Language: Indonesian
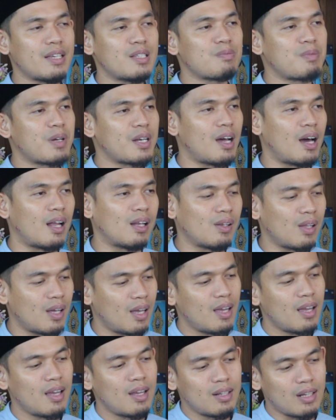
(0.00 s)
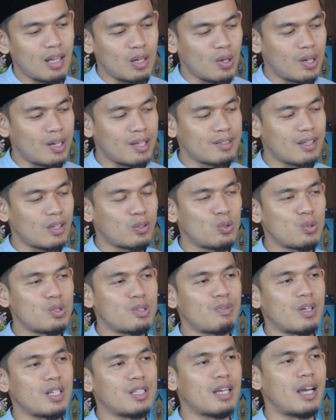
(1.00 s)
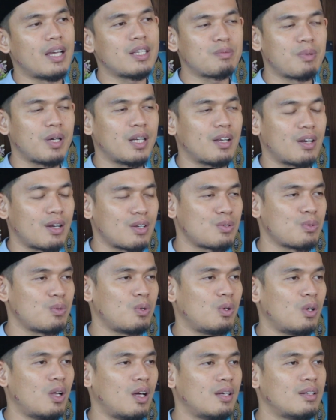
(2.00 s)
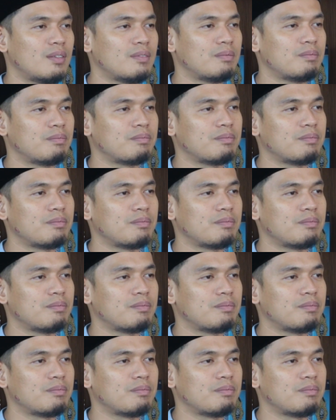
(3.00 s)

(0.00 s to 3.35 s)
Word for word: jais pada Allah, lalu ada satu sifat jais pada Rasulullah.